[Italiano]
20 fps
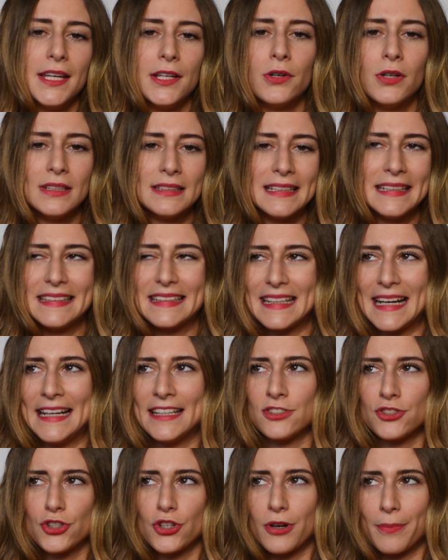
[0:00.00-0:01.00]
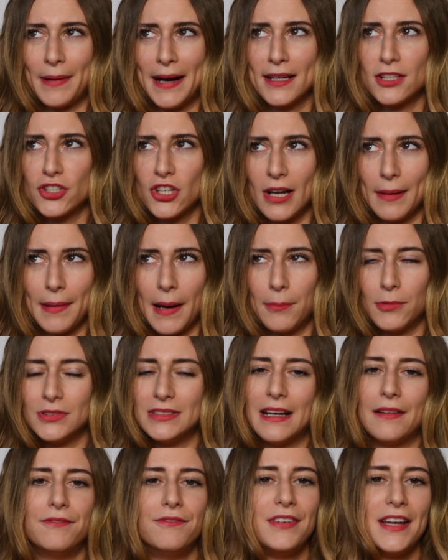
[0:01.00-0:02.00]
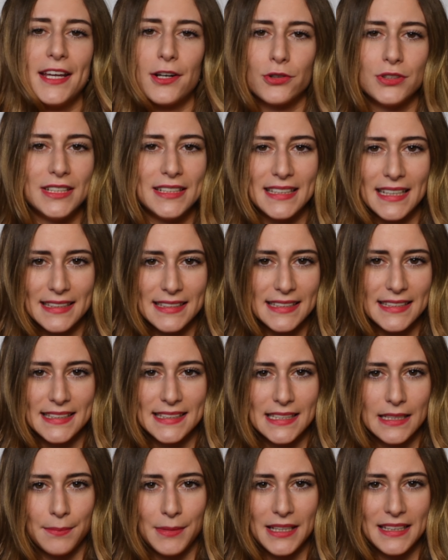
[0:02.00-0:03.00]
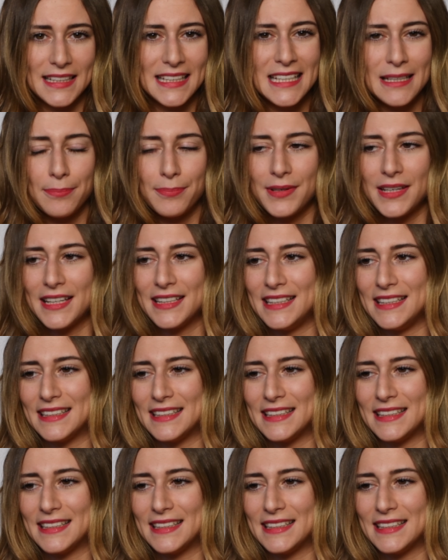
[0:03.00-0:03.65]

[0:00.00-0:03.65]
Inoltre i trench ormai ce li abbiamo davvero di tantissimi tipi,